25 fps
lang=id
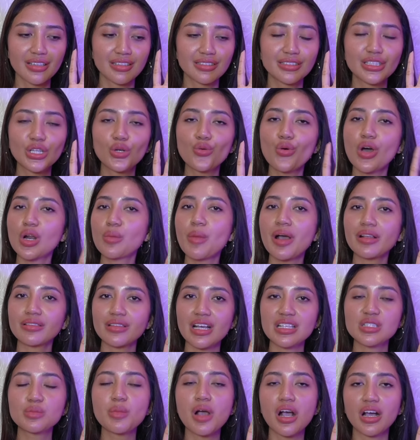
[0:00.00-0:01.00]
di luar
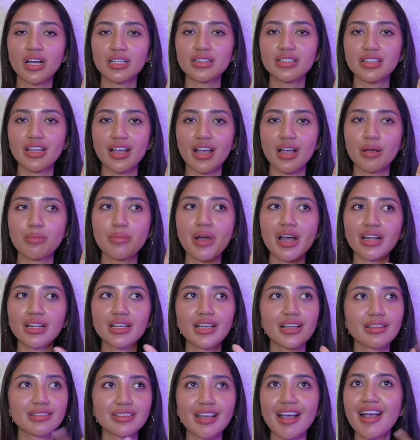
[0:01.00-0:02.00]
batas banget ya. Mari
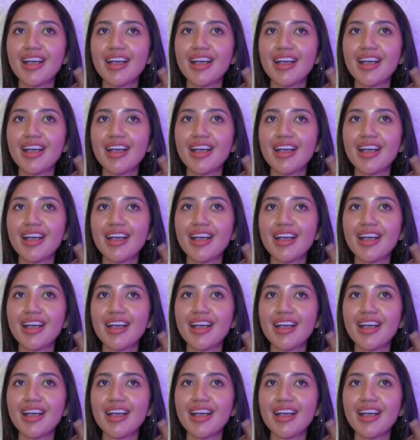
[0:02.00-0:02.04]
kita